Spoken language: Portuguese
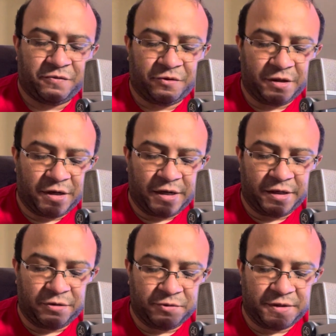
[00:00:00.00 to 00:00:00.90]
Vou entrar
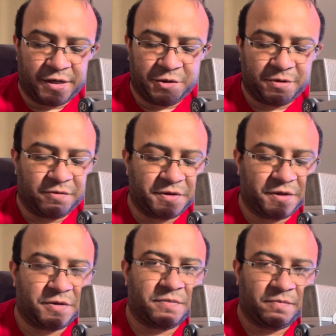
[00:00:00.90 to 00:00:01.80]
aqui no site para
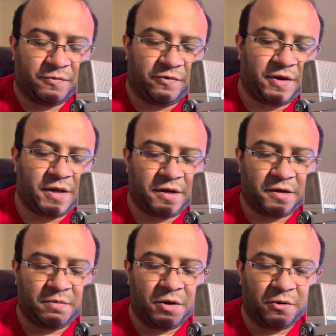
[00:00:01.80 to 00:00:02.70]
vocês verem
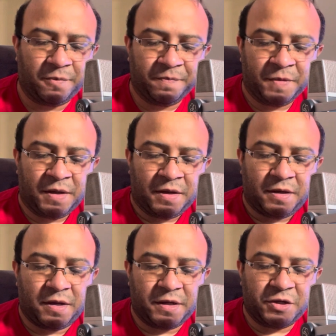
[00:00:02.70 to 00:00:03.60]
aqui melhor
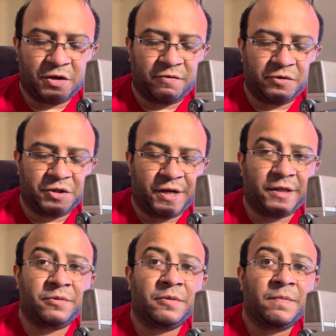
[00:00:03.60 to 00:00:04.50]
e aqui já vou
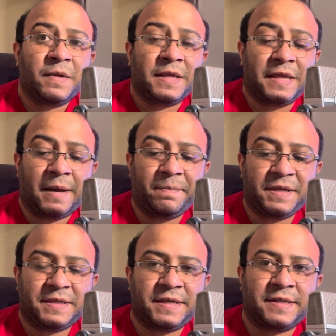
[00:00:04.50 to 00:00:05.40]
direto na
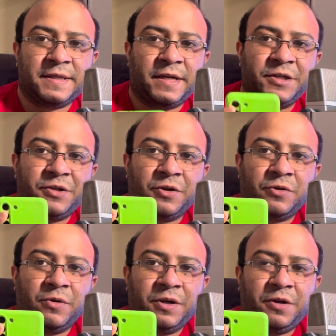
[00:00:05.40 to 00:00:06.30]
pesquisa, tá gente? Ó,
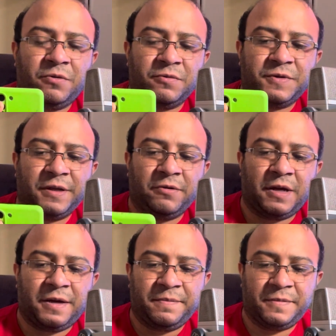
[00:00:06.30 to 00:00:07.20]
tô aqui com o
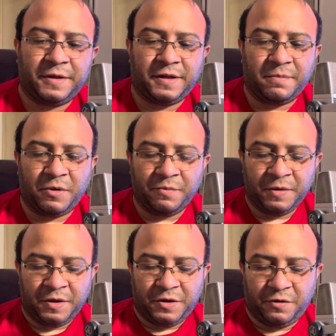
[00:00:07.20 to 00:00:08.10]
celular, né, na mão
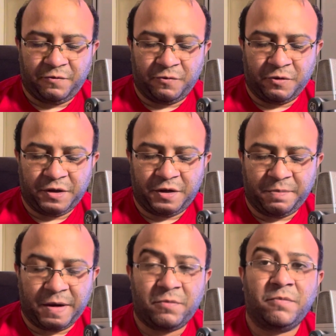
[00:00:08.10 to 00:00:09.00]
e vou aqui
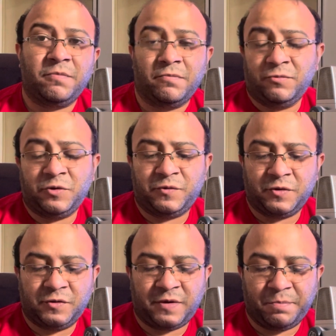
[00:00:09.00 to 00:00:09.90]
para um, dos
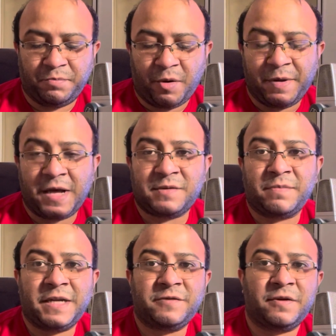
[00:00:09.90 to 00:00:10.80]
fundos imobiliários
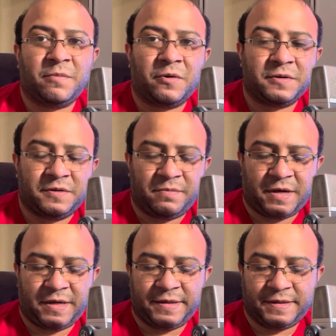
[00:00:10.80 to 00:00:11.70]
mais famosos e
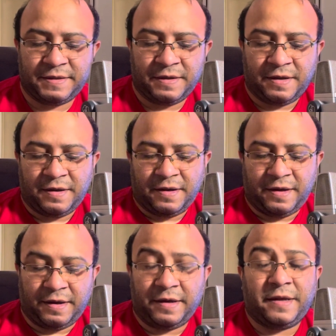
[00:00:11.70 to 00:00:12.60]
mais
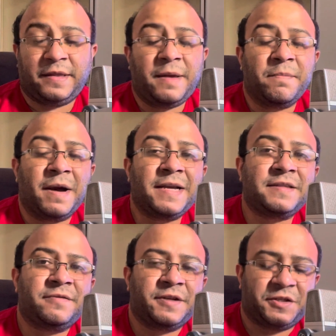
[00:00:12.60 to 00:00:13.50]
é, que tem
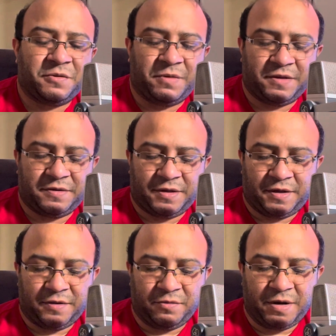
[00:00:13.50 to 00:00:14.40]
mais investimentos
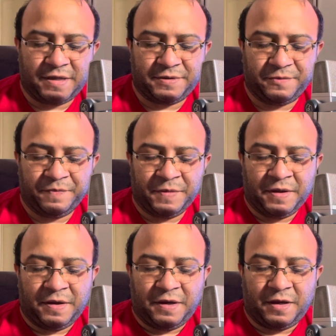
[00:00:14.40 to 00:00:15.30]
aí no Brasil.
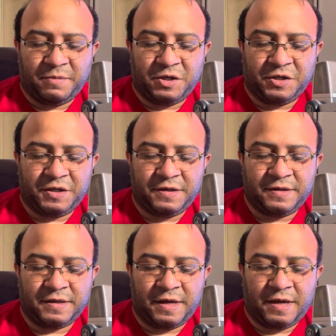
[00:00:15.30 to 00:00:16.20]

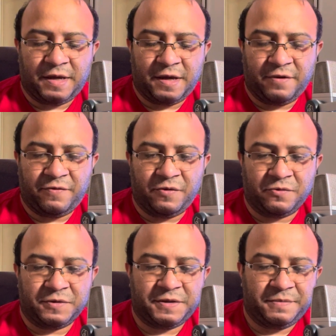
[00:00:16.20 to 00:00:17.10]

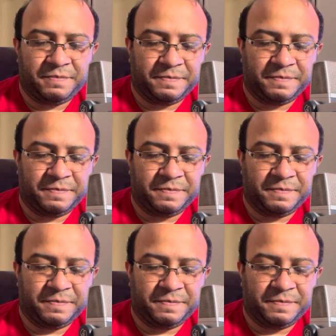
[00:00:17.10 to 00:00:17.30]
MXRF11.